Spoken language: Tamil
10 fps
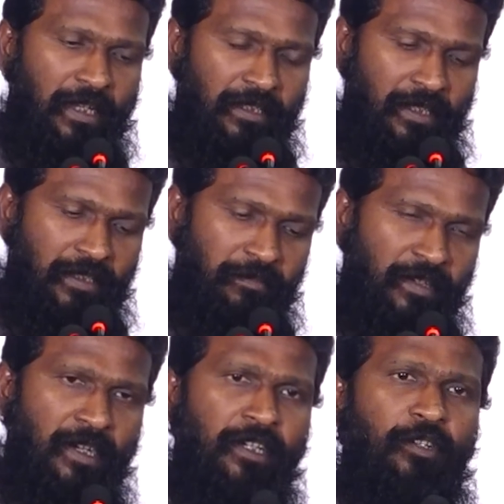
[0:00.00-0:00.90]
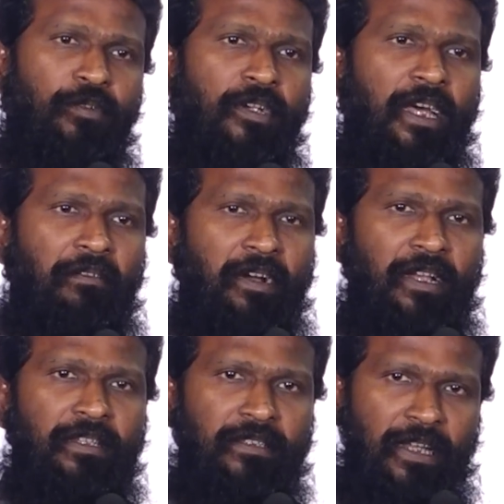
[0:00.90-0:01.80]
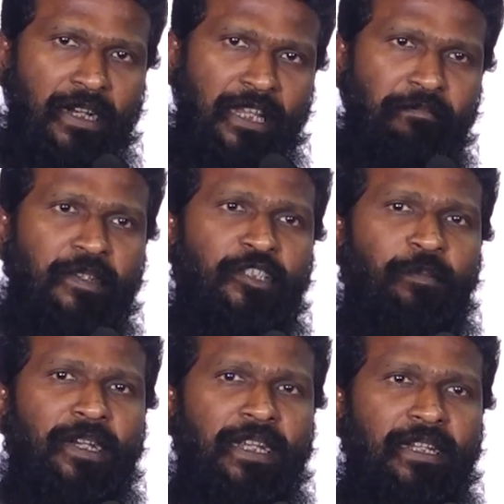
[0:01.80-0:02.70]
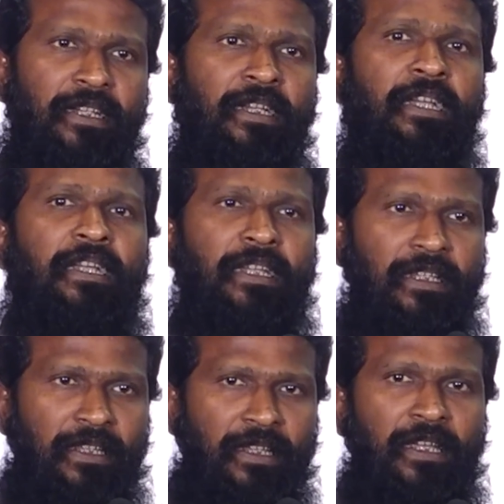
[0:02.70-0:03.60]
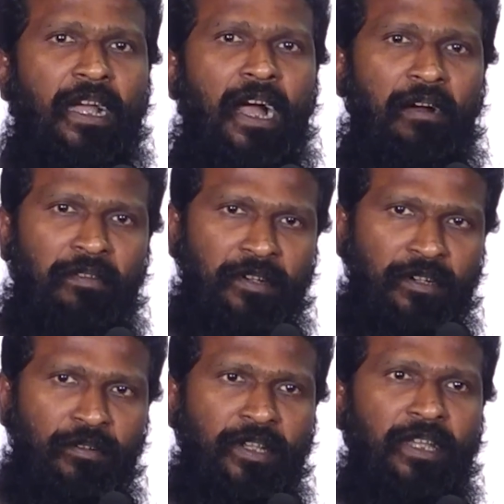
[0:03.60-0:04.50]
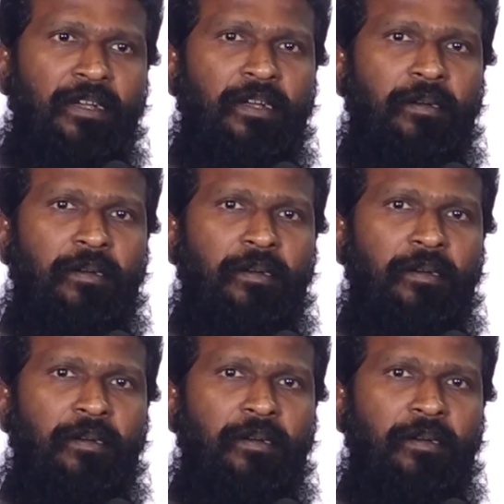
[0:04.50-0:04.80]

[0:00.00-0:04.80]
அந்த அந்த வேர்ல்டுக்குள்ளே அவங்க தங்களை இம்மர்ஸ் பண்ணிக்கிட்டு இதை அவர்களுடைய